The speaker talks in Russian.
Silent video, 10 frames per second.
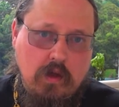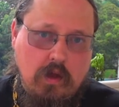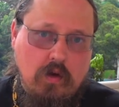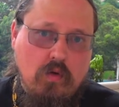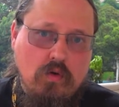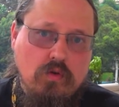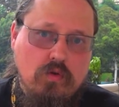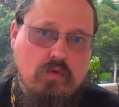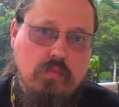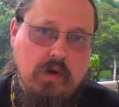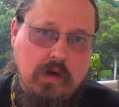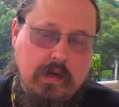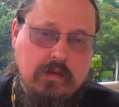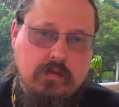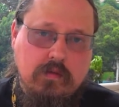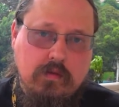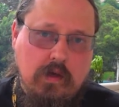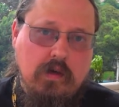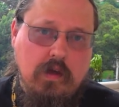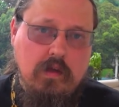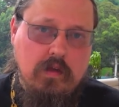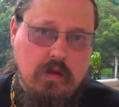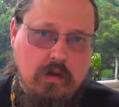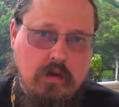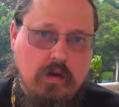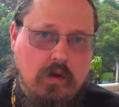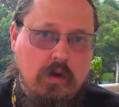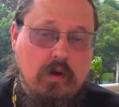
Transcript: и он умирает, так и не